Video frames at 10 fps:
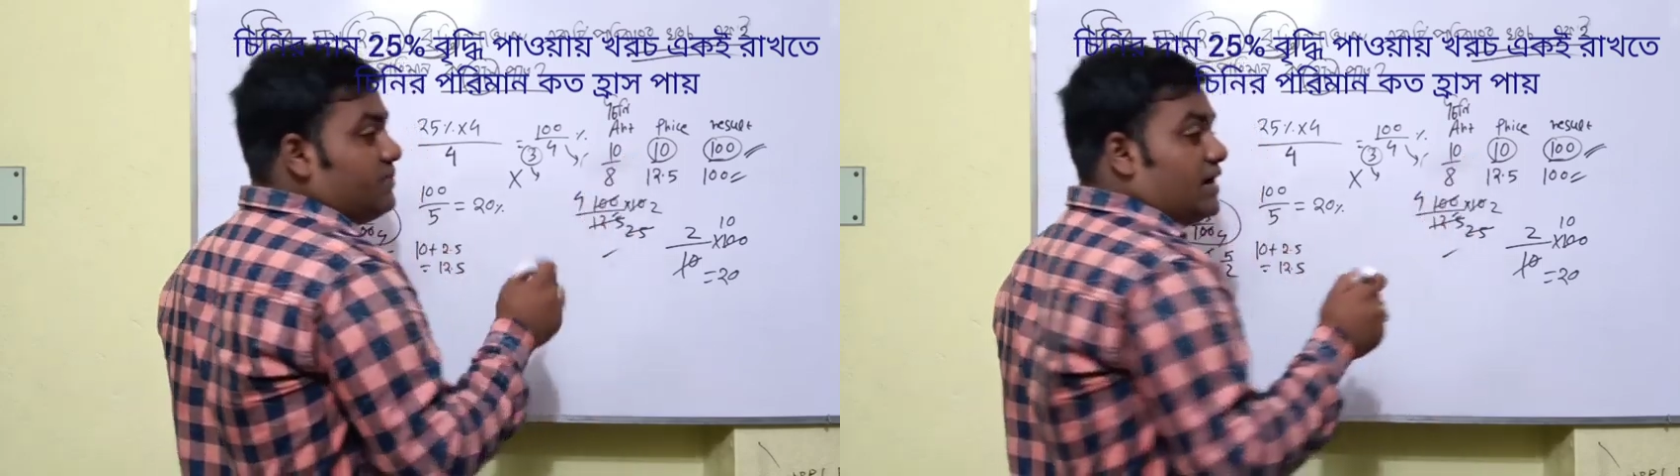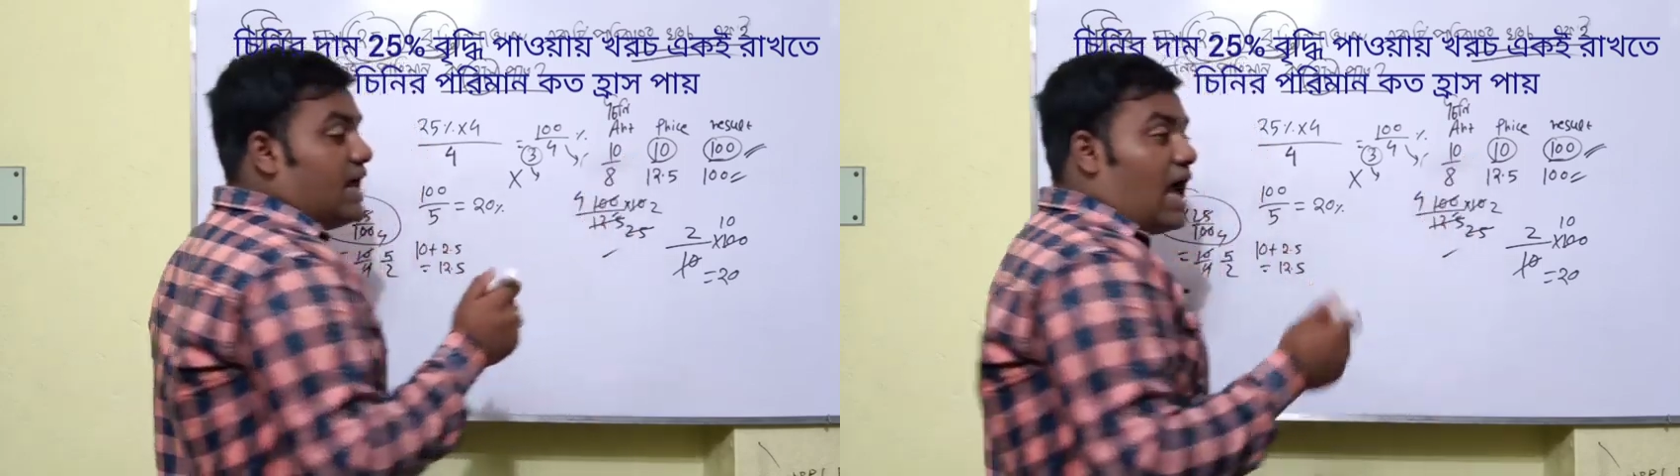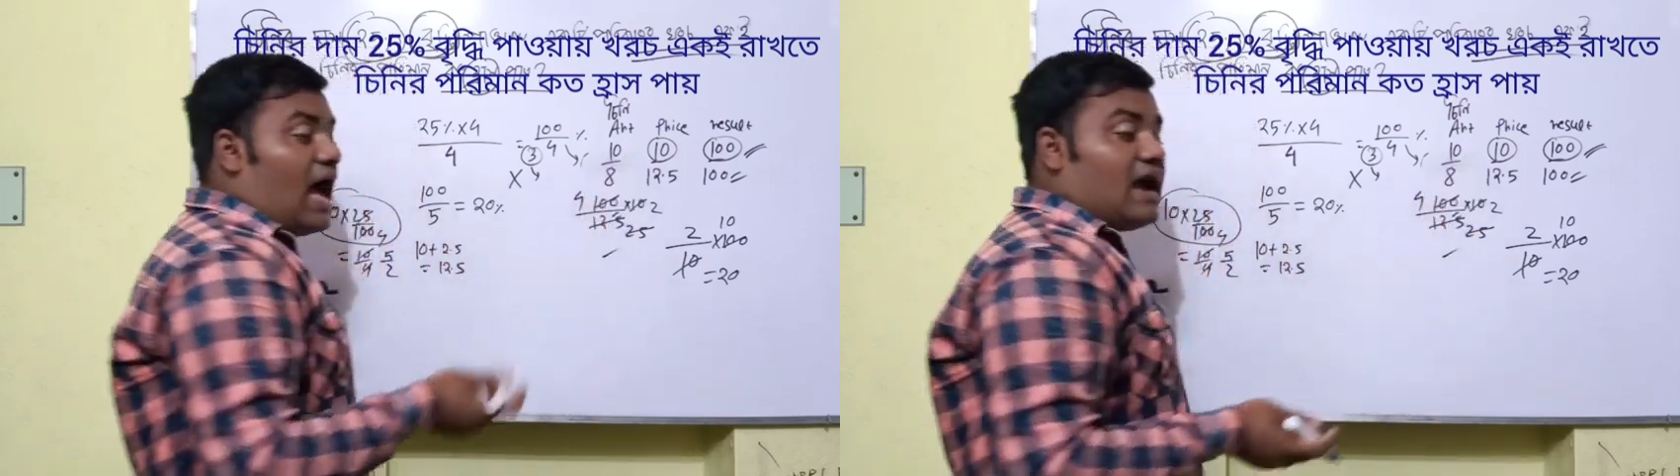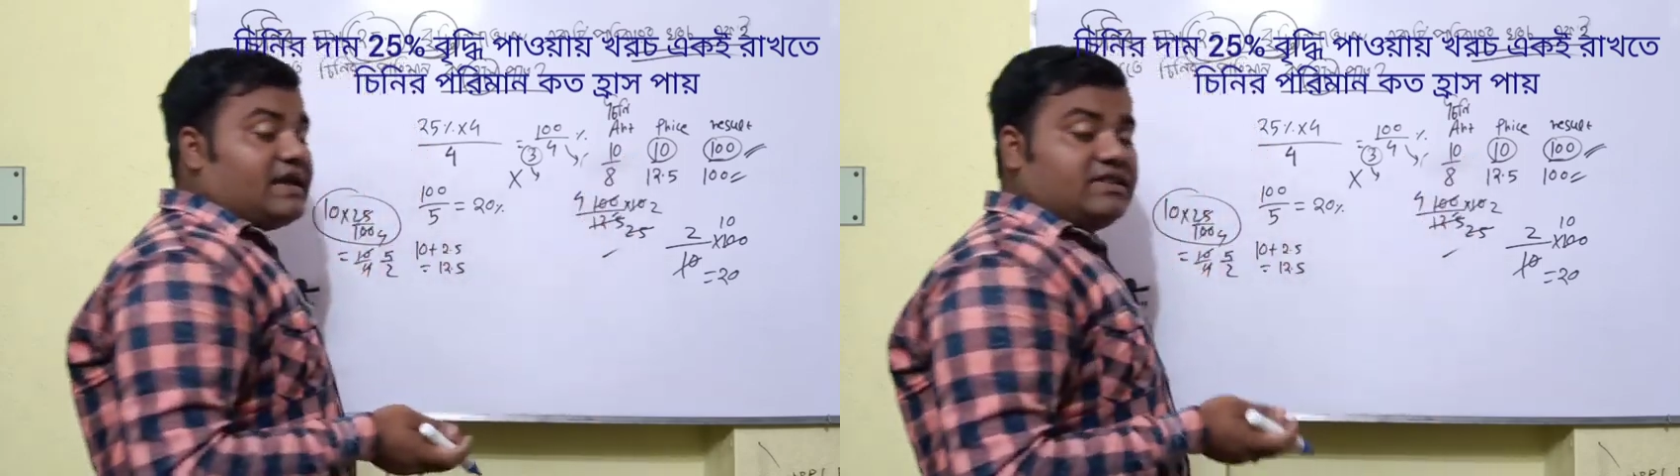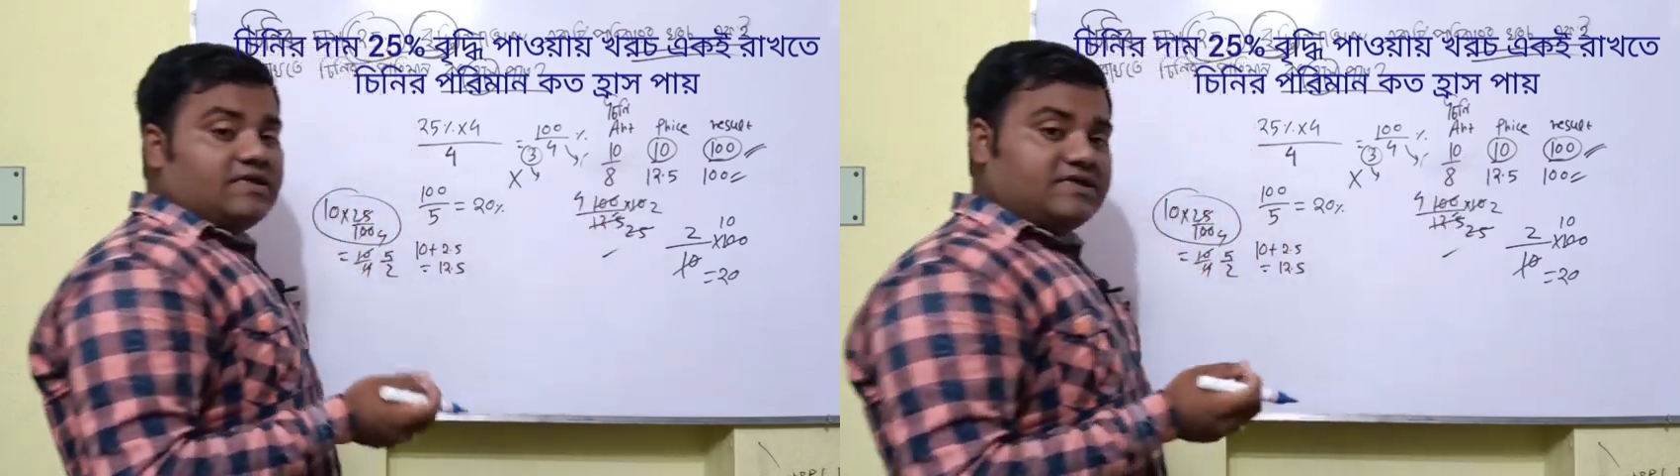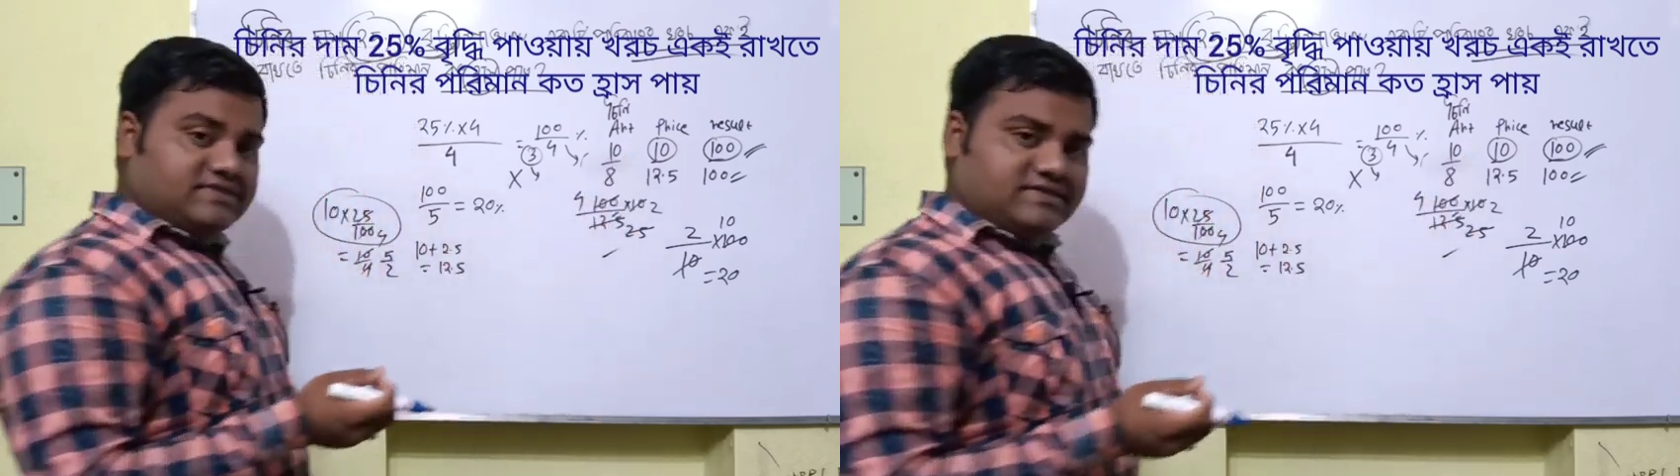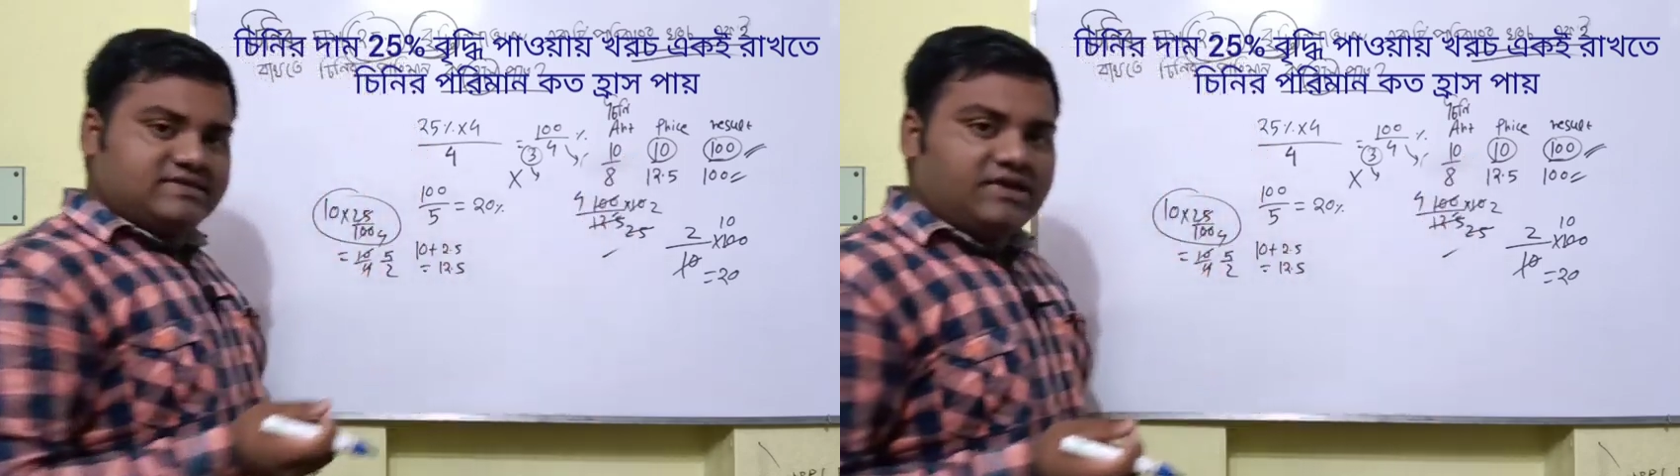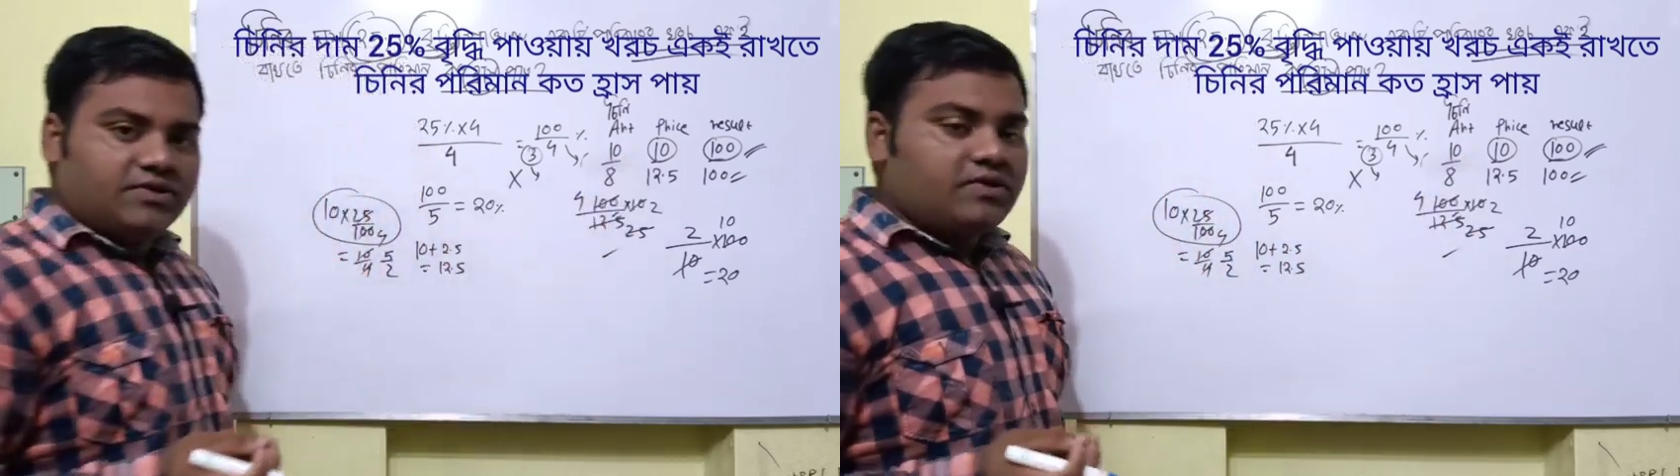মানে আগে দশ
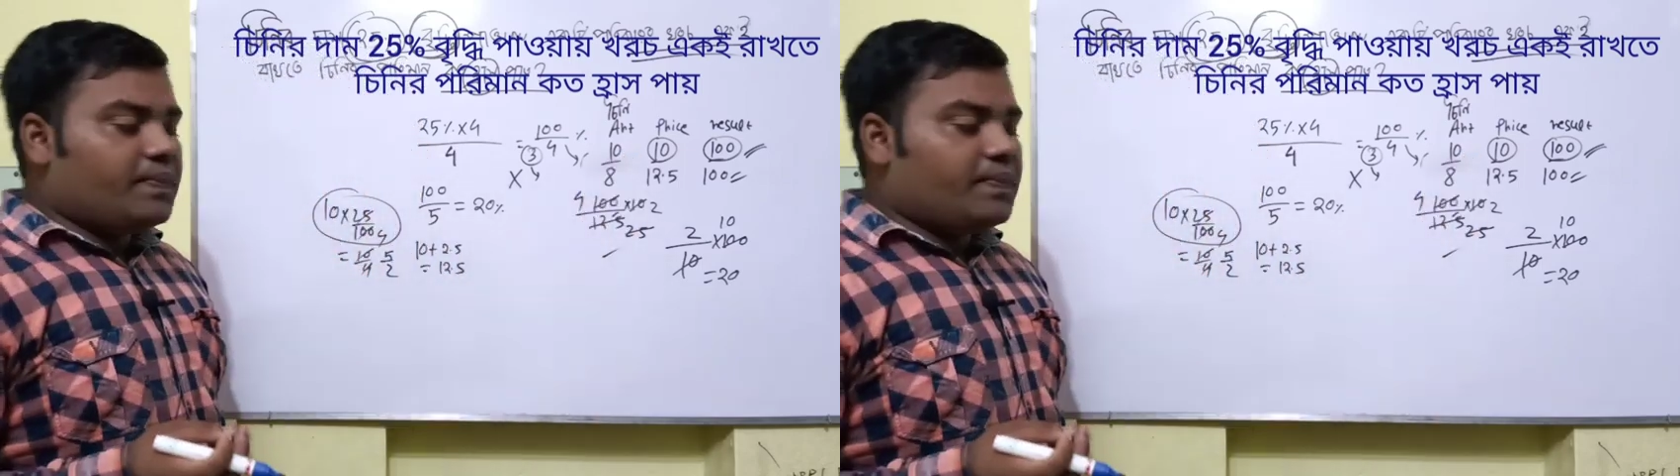ছিল